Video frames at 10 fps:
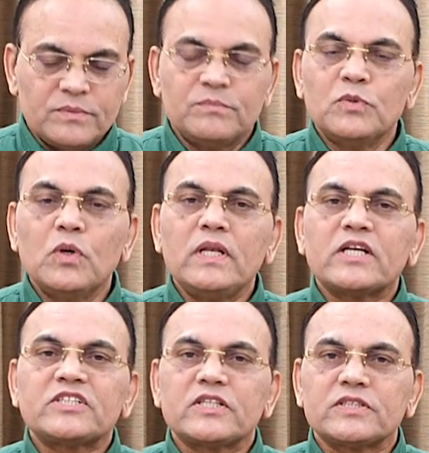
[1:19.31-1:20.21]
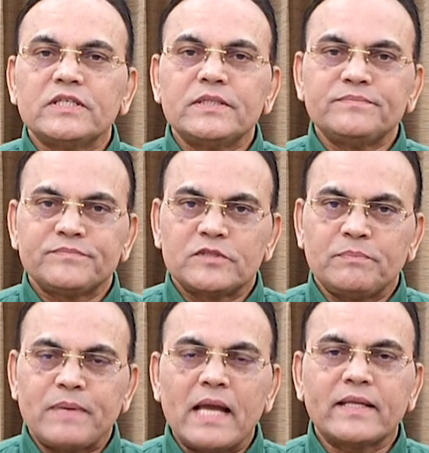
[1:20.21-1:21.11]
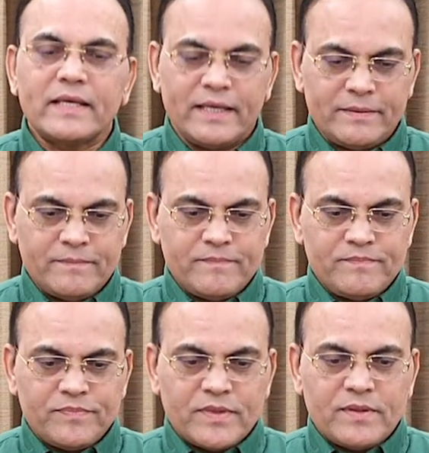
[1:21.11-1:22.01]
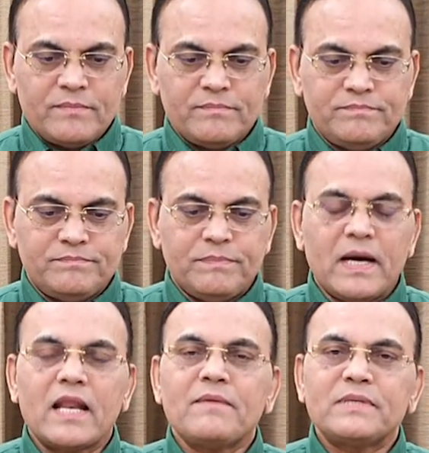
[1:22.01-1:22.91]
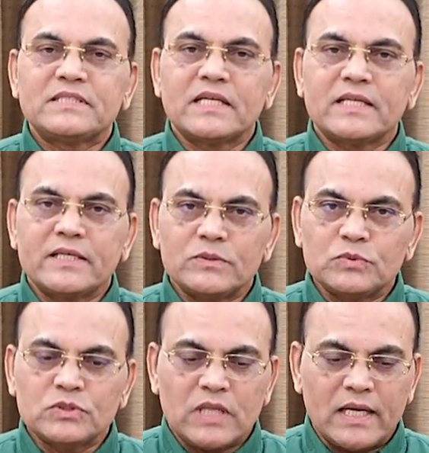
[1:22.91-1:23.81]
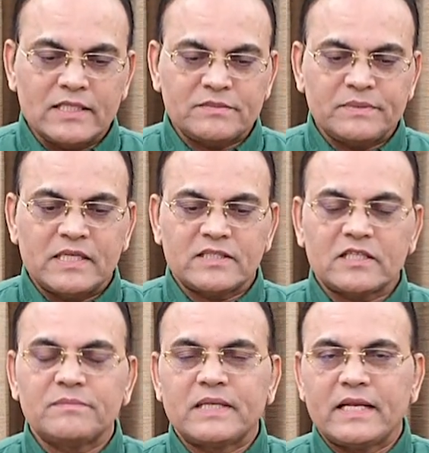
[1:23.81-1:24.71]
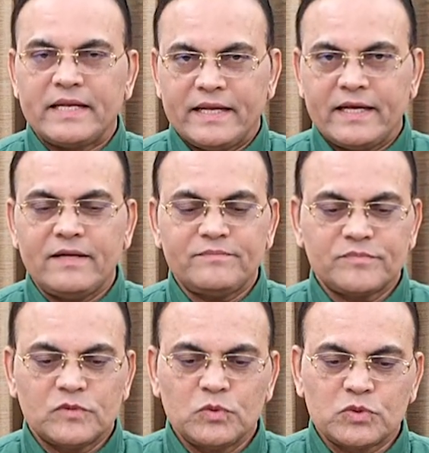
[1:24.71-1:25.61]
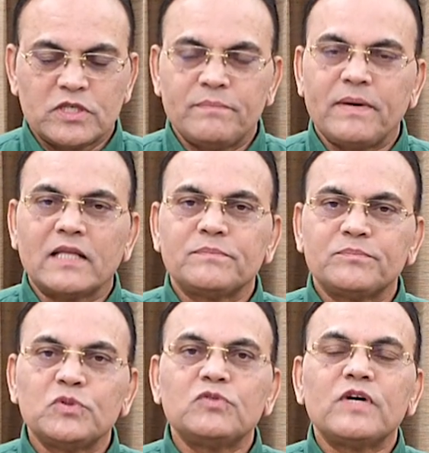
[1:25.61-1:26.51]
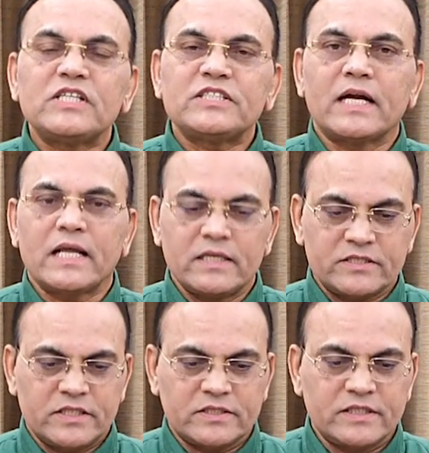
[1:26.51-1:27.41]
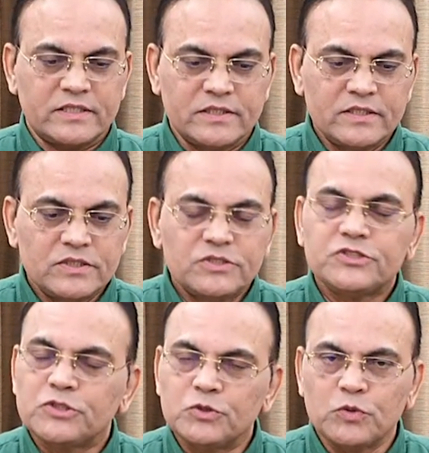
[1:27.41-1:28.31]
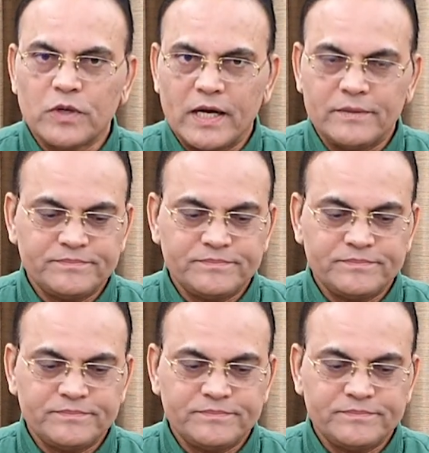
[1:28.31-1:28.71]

मूल नक्षत्र दोपहर के बारह बजकर के उनतालीस मिनट तक बना रहेगा उसके बाद पूर्वाषाढ़ा नक्षत्र शुरू होगा